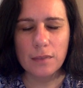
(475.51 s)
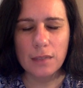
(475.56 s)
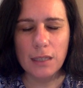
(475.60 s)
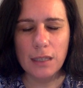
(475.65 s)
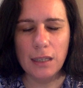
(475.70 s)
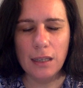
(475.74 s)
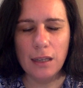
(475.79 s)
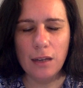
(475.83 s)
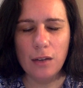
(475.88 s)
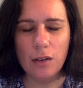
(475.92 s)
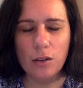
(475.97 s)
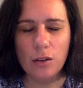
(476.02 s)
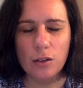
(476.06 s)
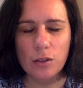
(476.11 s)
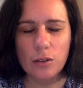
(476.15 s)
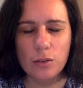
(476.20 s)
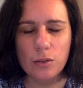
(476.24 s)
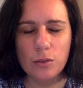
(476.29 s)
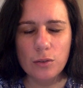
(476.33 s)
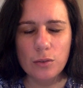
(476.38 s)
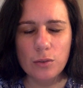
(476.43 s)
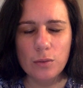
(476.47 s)
Et alors
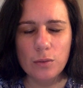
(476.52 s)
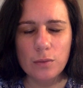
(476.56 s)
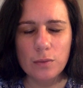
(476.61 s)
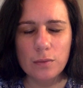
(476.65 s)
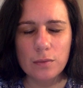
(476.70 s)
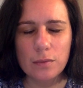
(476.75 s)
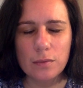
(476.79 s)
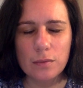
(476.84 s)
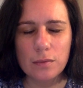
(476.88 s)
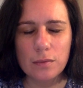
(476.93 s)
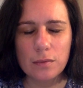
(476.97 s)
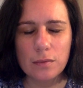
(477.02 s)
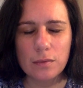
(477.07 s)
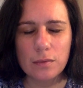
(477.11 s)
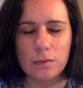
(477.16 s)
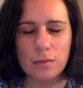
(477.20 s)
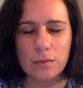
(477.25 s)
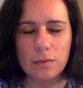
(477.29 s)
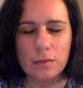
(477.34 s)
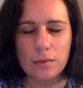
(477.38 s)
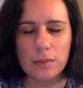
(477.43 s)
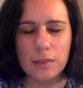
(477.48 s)
que
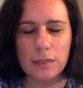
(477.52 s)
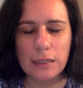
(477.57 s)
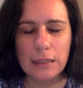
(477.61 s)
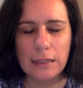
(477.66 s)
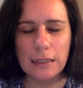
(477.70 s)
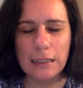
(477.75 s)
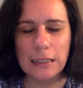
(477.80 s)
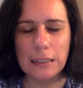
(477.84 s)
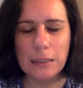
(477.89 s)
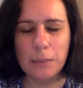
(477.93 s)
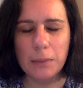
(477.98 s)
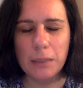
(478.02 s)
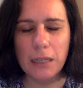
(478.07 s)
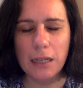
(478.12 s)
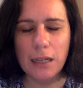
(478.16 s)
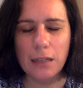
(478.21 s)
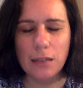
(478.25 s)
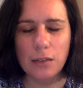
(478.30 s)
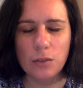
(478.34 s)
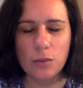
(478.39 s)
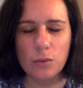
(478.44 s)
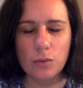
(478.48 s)
cette
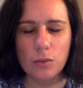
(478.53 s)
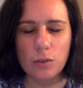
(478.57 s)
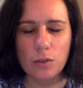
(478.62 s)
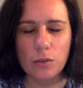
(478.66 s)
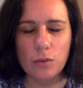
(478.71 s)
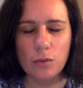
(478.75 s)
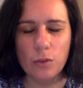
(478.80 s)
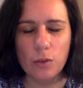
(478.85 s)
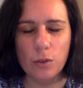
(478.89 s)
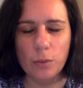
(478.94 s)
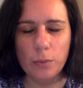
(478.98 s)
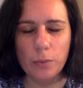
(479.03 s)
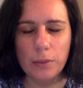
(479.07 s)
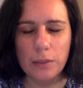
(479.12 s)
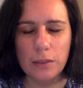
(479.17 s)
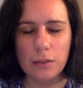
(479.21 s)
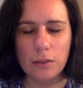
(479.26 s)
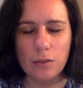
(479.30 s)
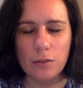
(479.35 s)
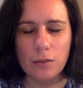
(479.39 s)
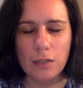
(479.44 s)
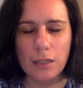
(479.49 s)
respiration t'enveloppe et
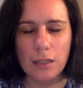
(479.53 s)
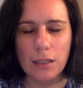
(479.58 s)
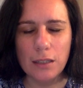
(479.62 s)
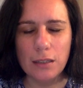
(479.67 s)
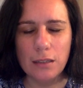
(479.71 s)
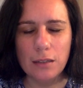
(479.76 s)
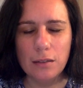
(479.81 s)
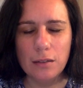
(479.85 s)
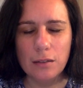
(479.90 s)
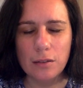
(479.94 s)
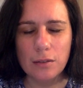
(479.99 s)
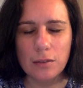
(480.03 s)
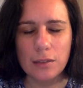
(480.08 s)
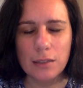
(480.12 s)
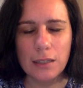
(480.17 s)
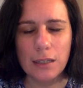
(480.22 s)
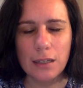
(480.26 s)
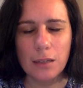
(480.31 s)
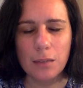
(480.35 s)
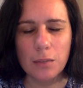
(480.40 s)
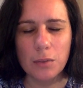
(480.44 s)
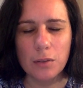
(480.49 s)
t'envahit
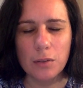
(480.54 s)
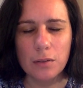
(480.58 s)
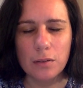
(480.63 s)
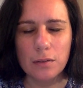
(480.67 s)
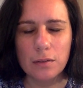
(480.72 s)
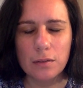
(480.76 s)
entièrement.